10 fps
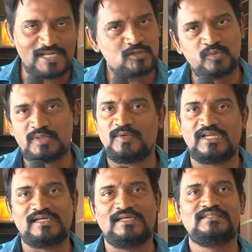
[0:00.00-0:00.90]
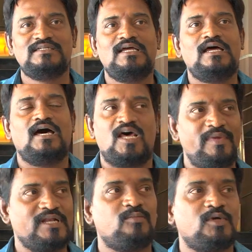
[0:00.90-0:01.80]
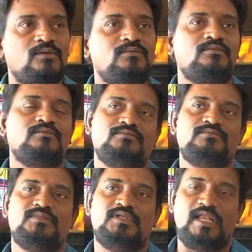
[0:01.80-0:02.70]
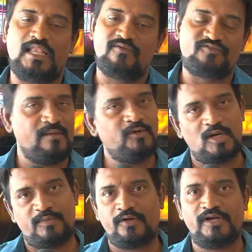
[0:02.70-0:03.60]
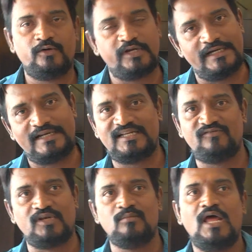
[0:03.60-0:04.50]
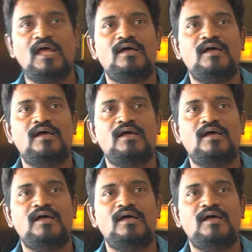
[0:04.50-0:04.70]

படம் சூப்பர் படங்க அருமையான படம் நல்லா ஃபேமிலியோட பார்க்க வேண்டிய ஒரு என்டர்டைன் ஃபிலிம்